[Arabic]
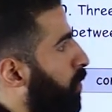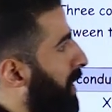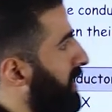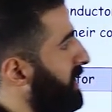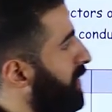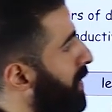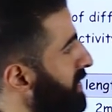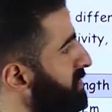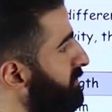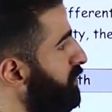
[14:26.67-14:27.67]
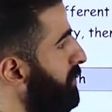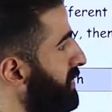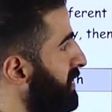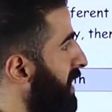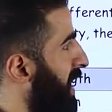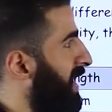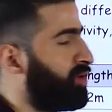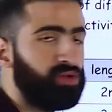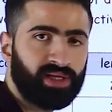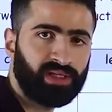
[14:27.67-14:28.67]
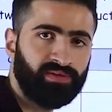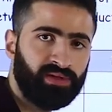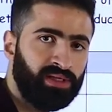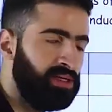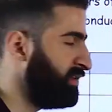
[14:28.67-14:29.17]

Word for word: وانهي واحده فيهم عندها اعلى كوندكتيفيتي